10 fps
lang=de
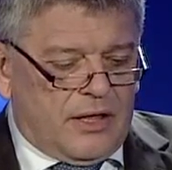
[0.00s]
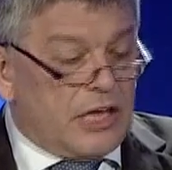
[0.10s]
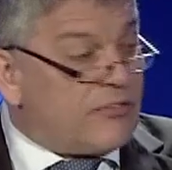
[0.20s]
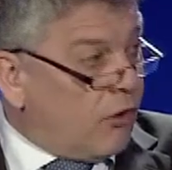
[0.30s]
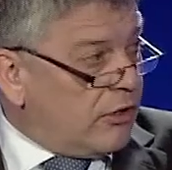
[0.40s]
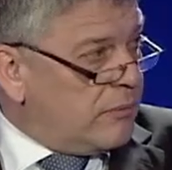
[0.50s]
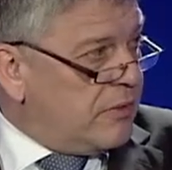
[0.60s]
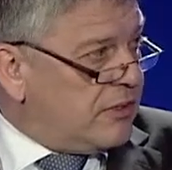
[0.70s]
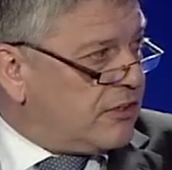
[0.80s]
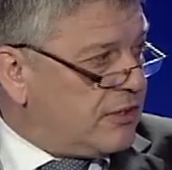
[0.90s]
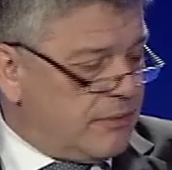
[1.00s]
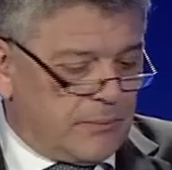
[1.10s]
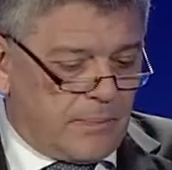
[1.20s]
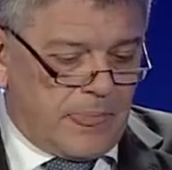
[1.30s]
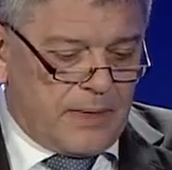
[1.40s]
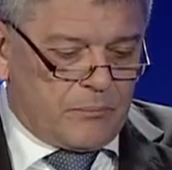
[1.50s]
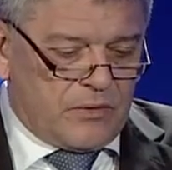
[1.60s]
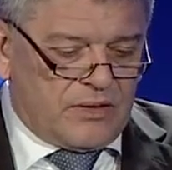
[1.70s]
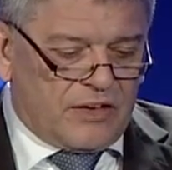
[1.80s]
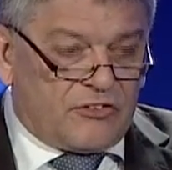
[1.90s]
Ich freue mich,
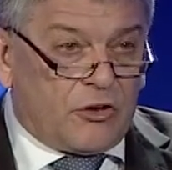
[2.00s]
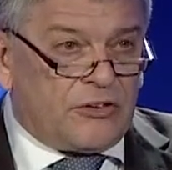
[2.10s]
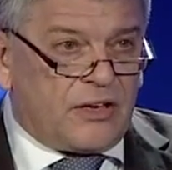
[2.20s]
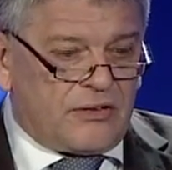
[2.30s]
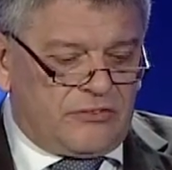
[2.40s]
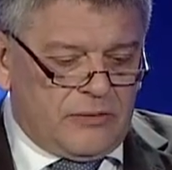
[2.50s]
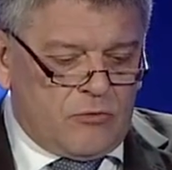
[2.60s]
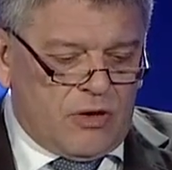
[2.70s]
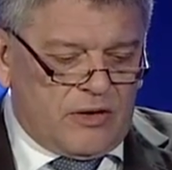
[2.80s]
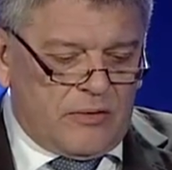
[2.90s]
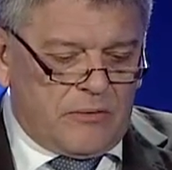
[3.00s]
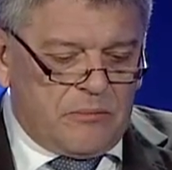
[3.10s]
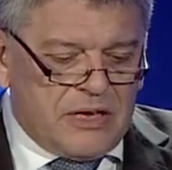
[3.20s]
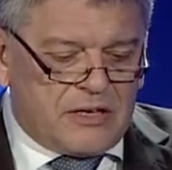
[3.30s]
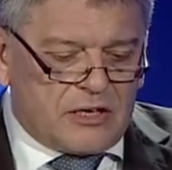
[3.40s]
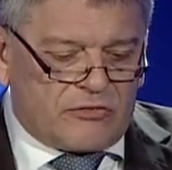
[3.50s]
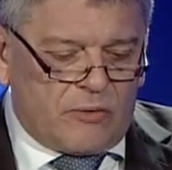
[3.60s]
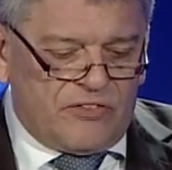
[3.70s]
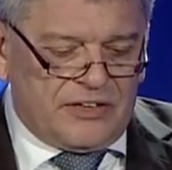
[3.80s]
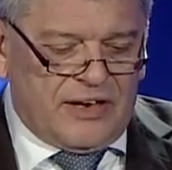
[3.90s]
dass Sonja Simur Mikic
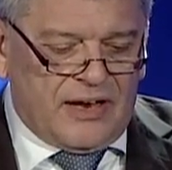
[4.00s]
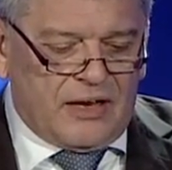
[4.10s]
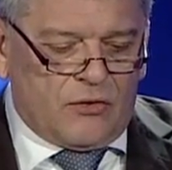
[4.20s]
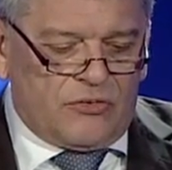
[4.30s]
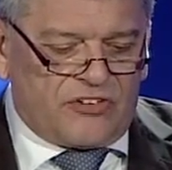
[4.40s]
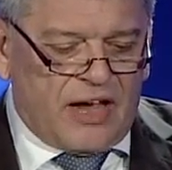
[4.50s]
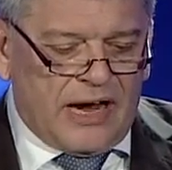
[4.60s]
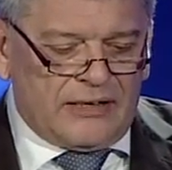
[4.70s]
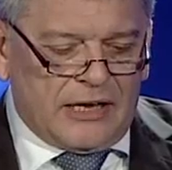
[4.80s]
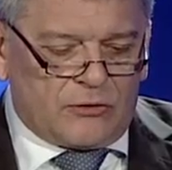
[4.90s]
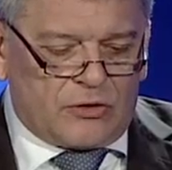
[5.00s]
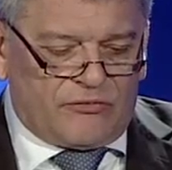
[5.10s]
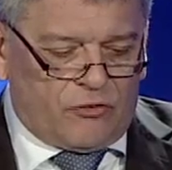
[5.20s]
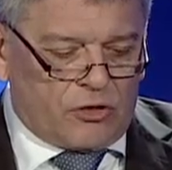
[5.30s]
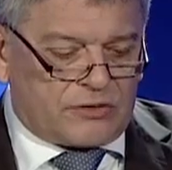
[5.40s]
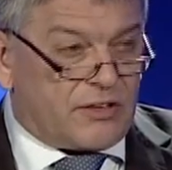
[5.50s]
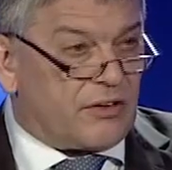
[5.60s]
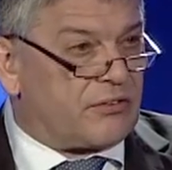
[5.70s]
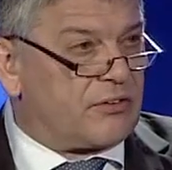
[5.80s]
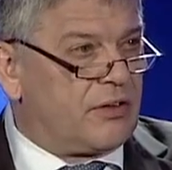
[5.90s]
vom WDR unserer Einladung gefolgt
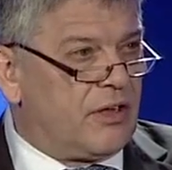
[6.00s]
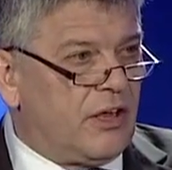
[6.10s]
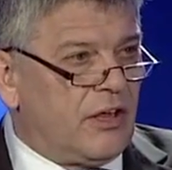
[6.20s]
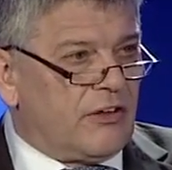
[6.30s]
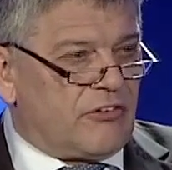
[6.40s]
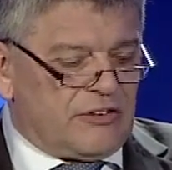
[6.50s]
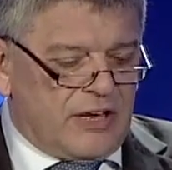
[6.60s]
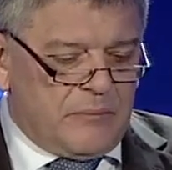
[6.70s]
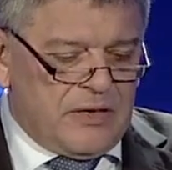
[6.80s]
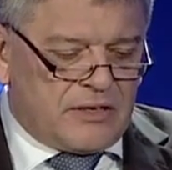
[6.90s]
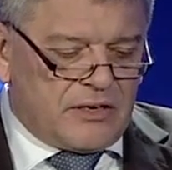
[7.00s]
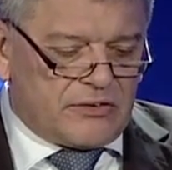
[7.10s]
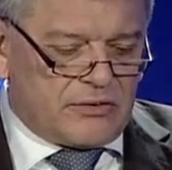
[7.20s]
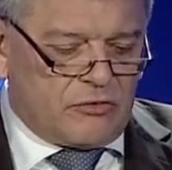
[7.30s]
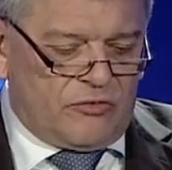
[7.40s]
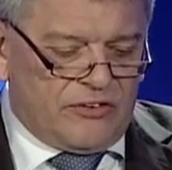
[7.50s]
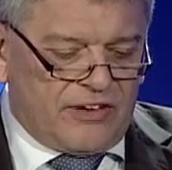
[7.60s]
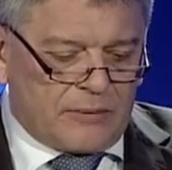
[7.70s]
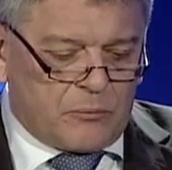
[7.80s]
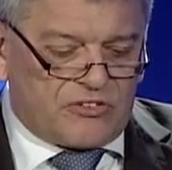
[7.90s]
ist. Sonja Mikic, so viel
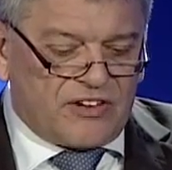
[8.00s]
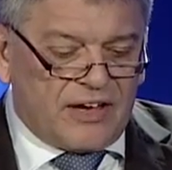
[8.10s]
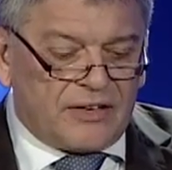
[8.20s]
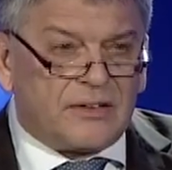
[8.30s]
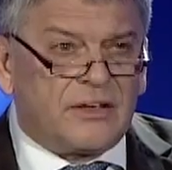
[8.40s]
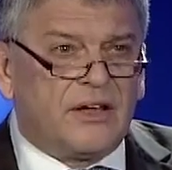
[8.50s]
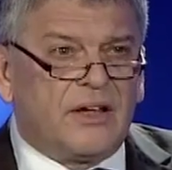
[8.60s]
Zeit muss sein,